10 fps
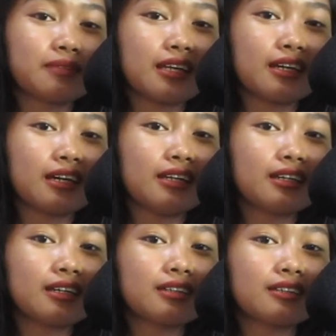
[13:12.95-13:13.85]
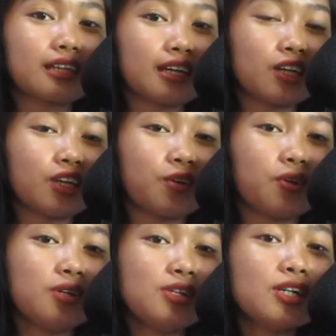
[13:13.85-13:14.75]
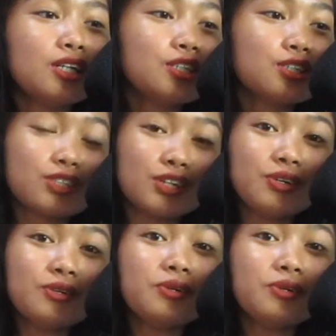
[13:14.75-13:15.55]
up talaga ng sarili ko. So,